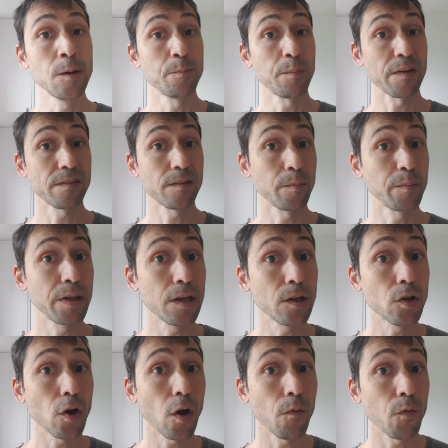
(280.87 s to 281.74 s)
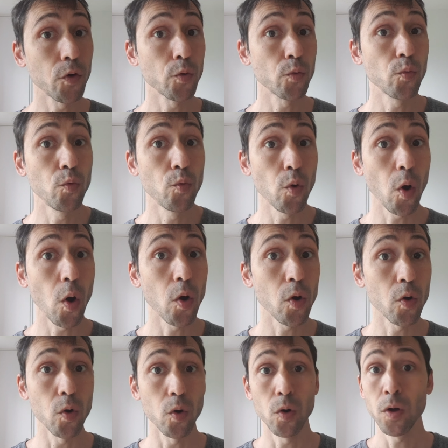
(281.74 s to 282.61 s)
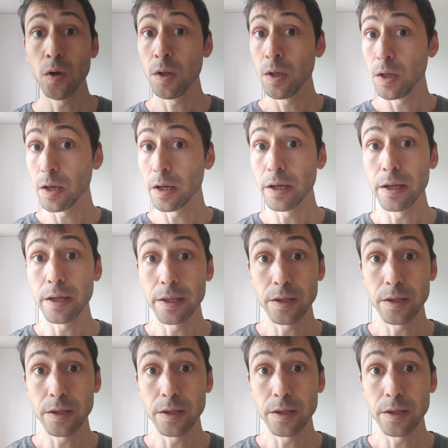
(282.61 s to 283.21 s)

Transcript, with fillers: ma se mi ritrovo in un luogo eh,